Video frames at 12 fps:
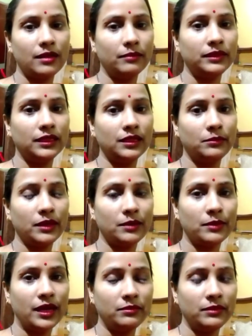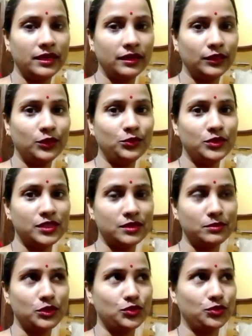काम देती हैं मैं अलमारी में रखती हूँ
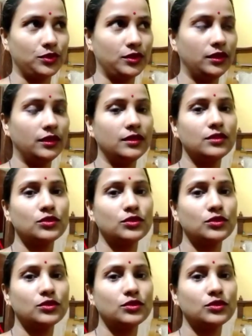जैसे बच्चों की